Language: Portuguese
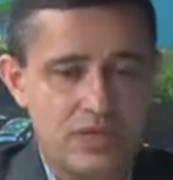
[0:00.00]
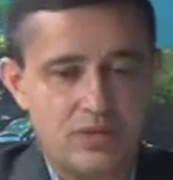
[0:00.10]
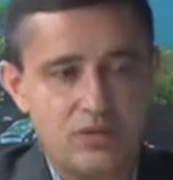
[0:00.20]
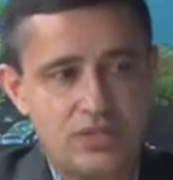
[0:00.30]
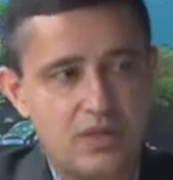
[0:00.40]
a
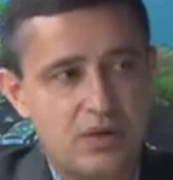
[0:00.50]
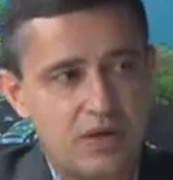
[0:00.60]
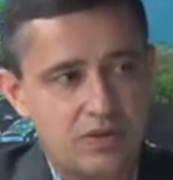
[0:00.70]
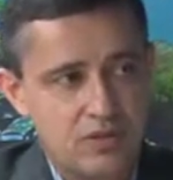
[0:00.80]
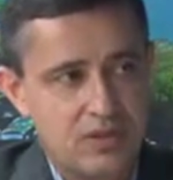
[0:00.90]
redução à
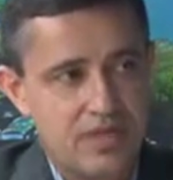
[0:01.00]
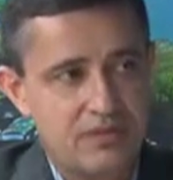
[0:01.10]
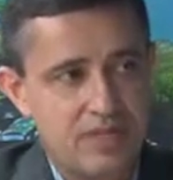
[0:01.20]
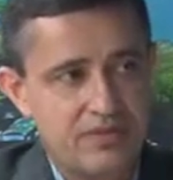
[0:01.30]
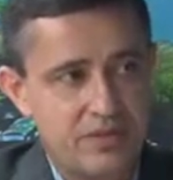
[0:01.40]
condicionada
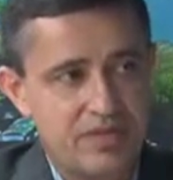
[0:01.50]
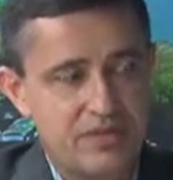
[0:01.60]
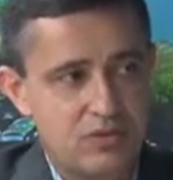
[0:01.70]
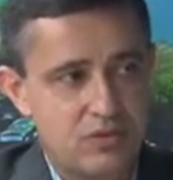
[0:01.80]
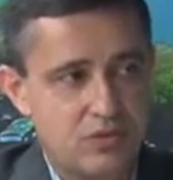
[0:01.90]
escrava está
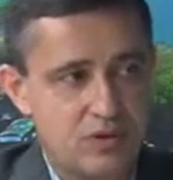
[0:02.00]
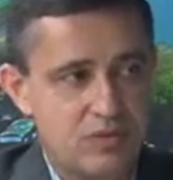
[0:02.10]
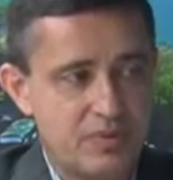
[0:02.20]
previsto no Código